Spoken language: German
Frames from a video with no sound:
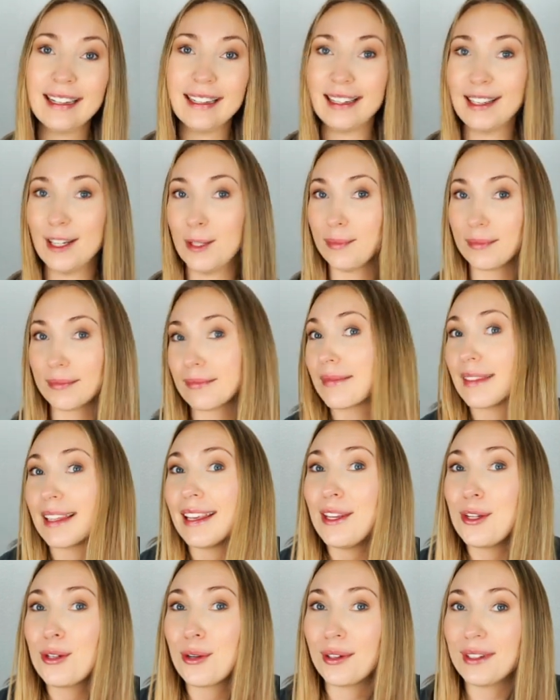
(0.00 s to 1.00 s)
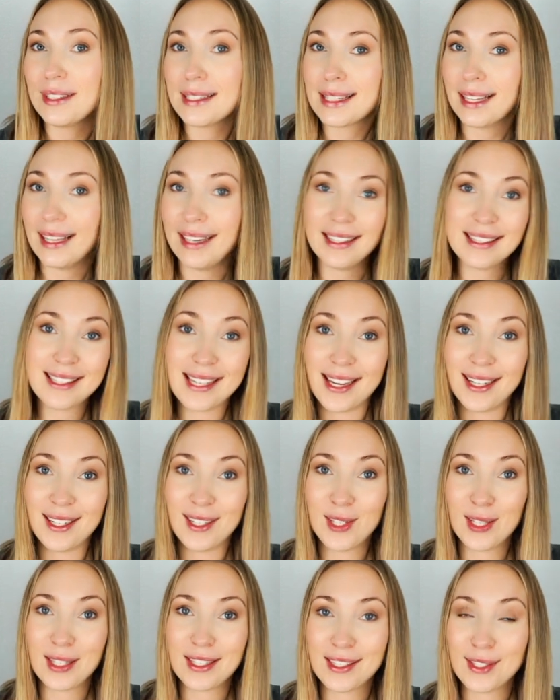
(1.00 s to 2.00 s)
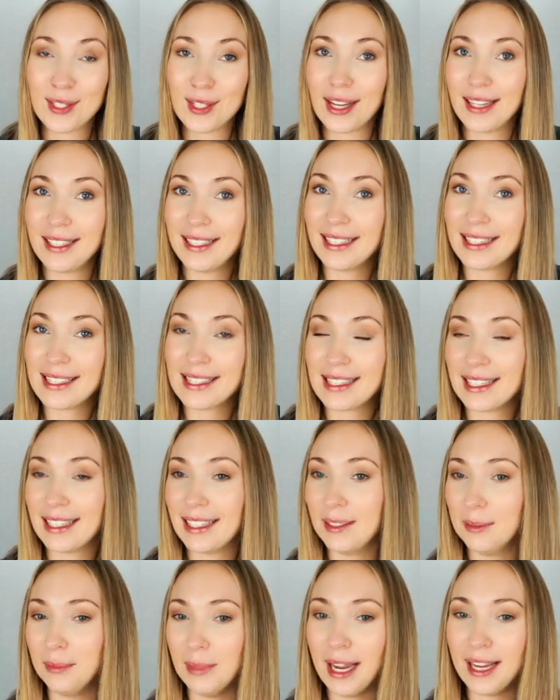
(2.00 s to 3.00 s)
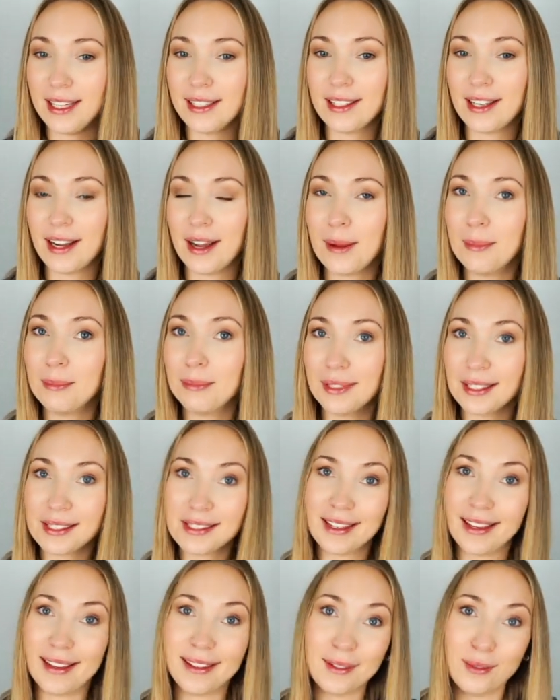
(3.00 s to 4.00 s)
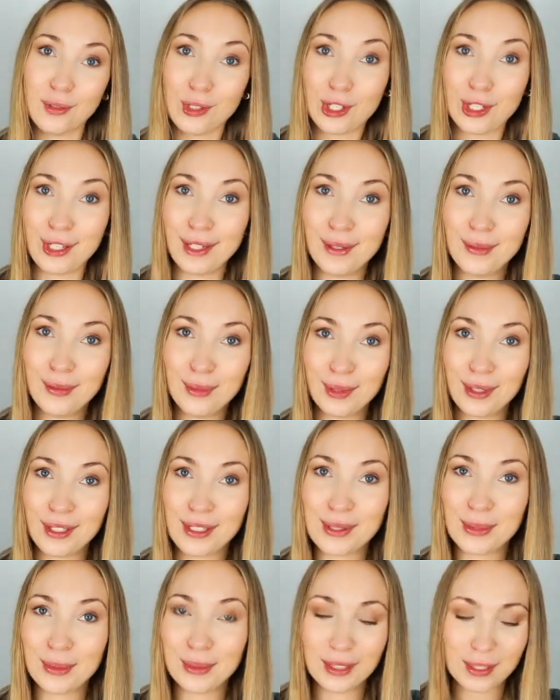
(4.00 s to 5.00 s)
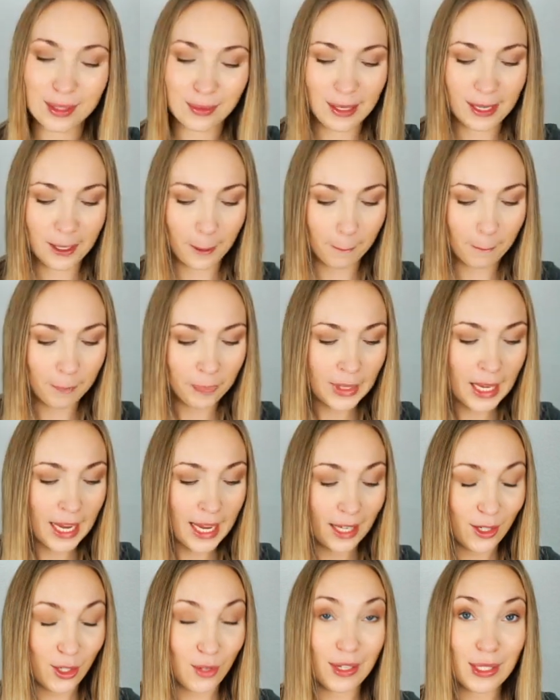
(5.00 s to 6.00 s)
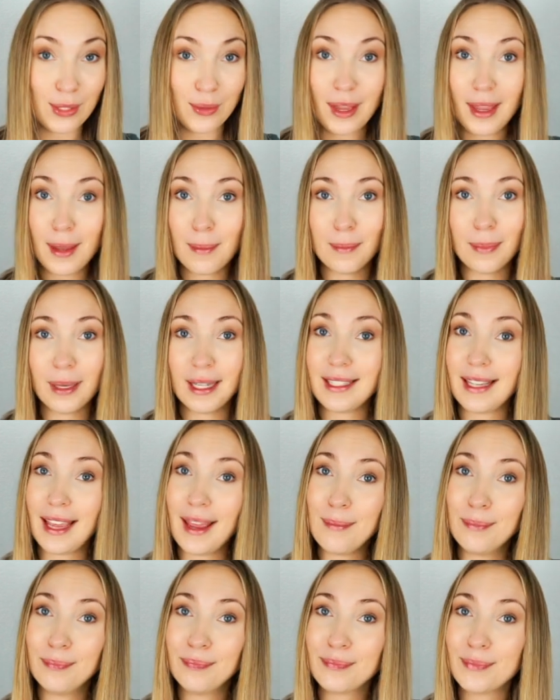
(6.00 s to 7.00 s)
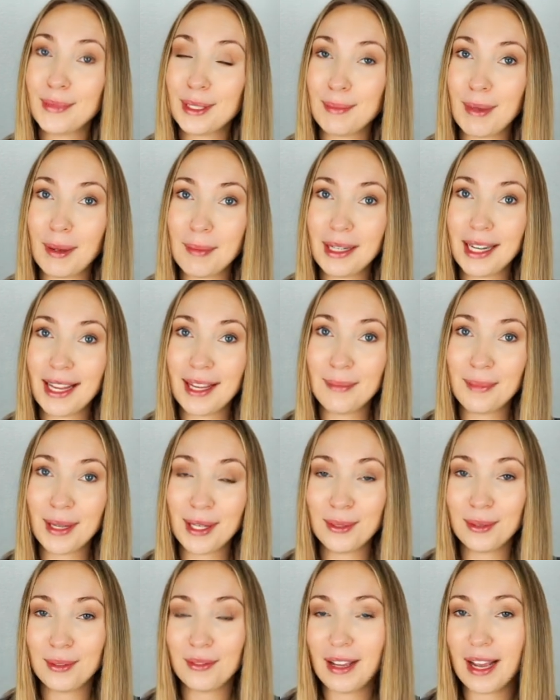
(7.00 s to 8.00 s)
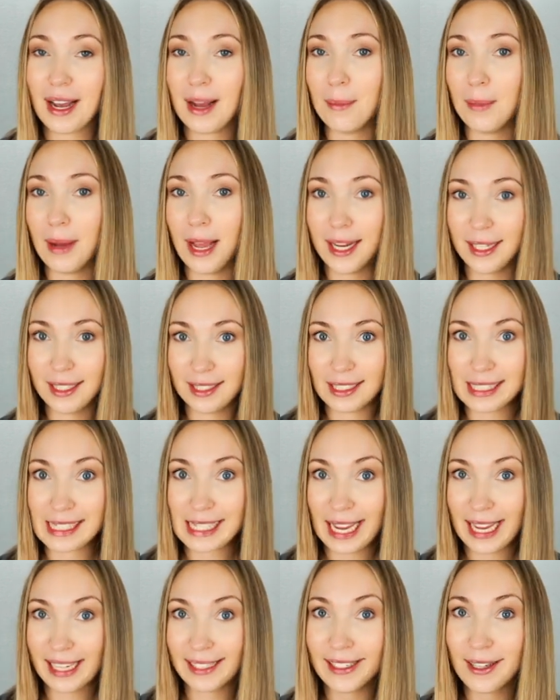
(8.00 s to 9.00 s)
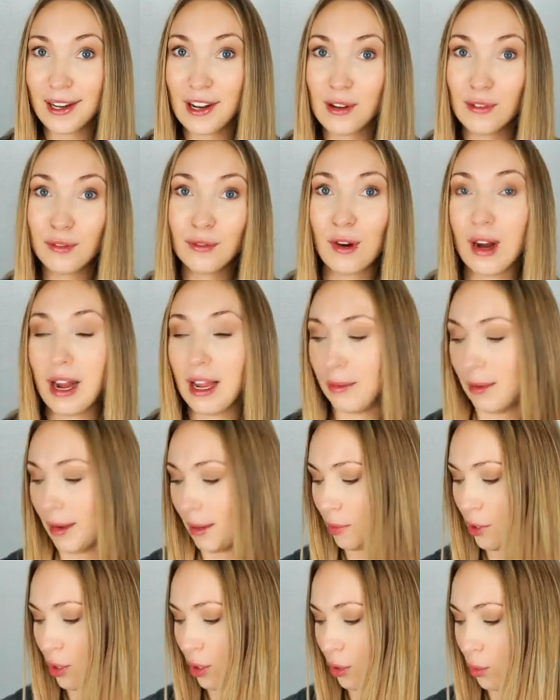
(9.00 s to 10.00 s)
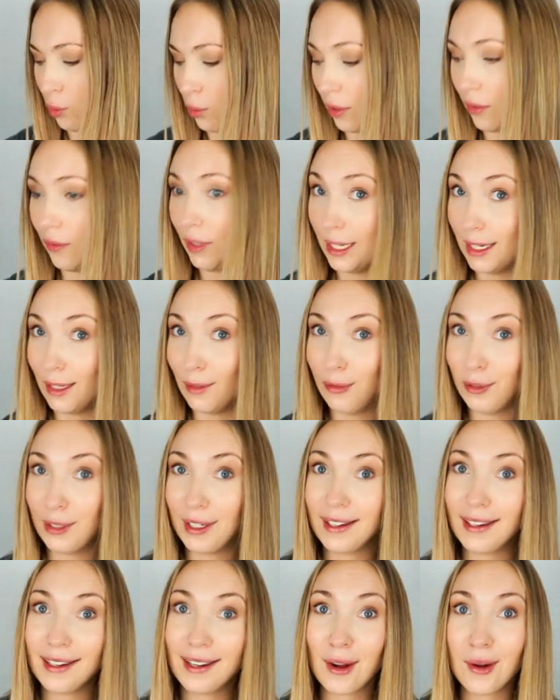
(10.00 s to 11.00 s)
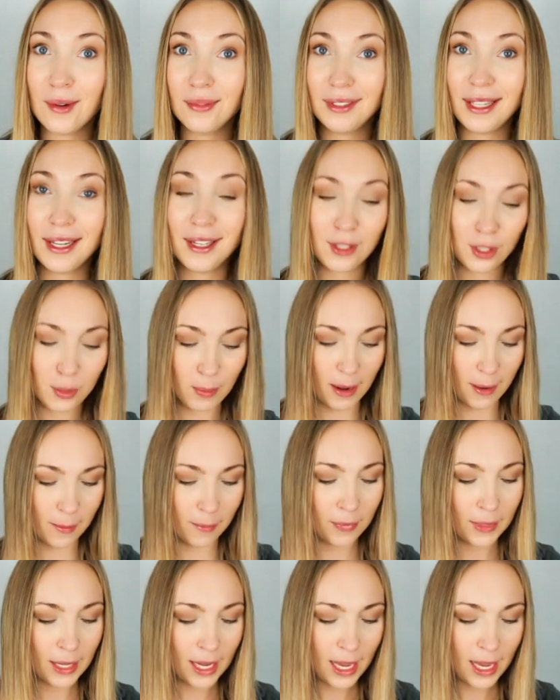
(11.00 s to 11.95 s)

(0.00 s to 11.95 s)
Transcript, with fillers: Ähm, ich konnte es leider zeitlich jetzt nicht anders ähm, eintimen, dass er irgendwie schläft oder so. Und deswegen, ich war soeben bei DM mit meinem kleinen Mann und wir haben einiges eingekauft. Vor allem habe ich genug Windel für ihn gekauft, denke ich mal.